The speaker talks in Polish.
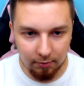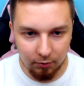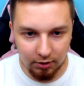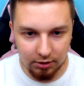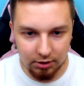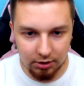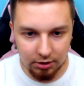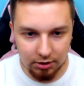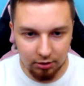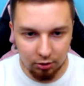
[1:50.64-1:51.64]
Mogę zjeść
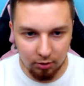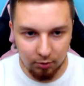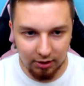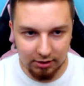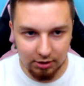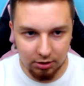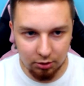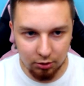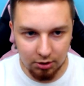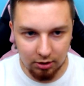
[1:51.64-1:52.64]
jeszcze to, mogę zjeść
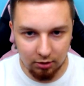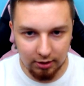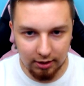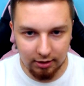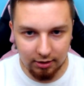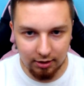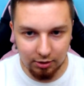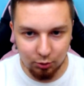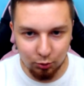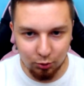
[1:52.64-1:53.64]
to zielone i
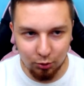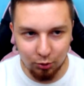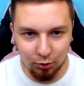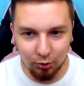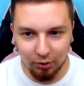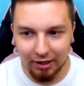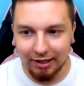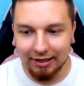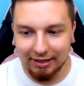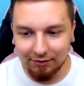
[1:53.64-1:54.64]
teraz uhuhu,
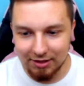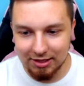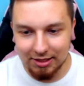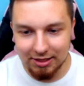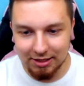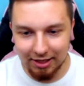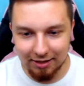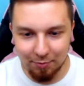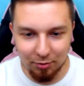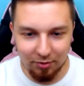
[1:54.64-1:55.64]
i widzieliście
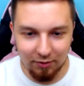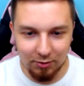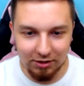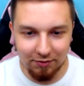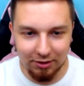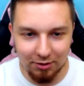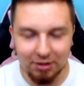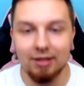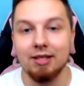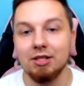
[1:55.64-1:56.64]
jak próbował zawinąć
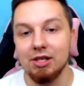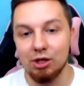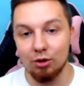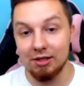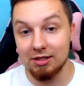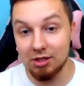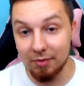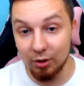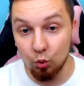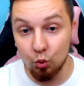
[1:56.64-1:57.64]
ten też i koniec.
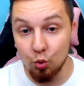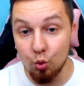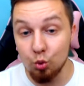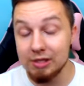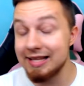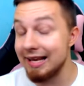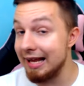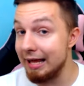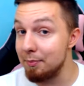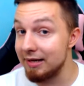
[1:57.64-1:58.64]
Trzeba... uuu,
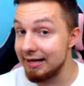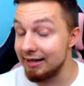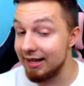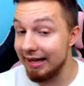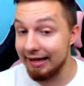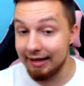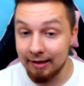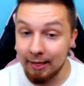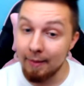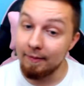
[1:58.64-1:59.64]
srebrne.
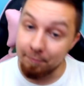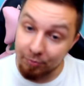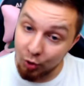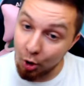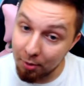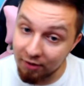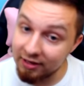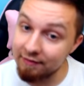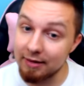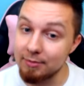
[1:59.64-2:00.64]
No
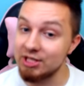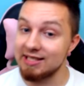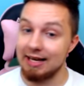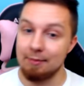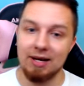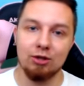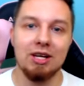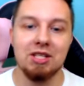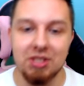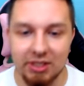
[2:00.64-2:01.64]
powiem wam, że srebra to ja się